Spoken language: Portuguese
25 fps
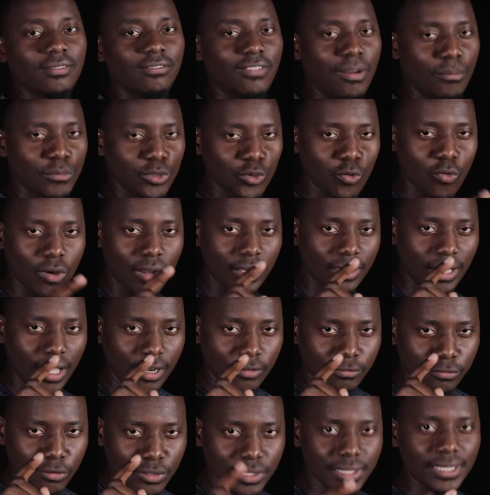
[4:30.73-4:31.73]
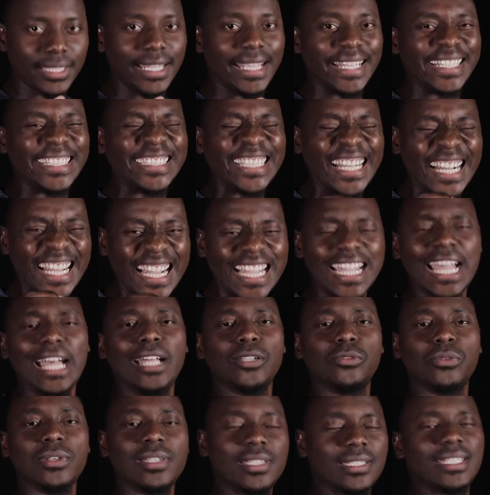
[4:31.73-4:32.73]
vamos guardar você
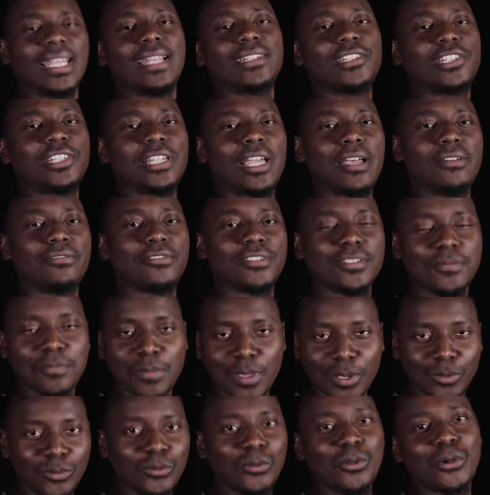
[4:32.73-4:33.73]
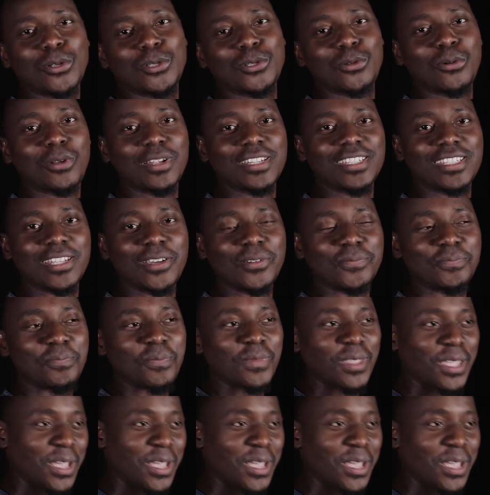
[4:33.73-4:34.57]
trancado a sete chaves no nosso coração.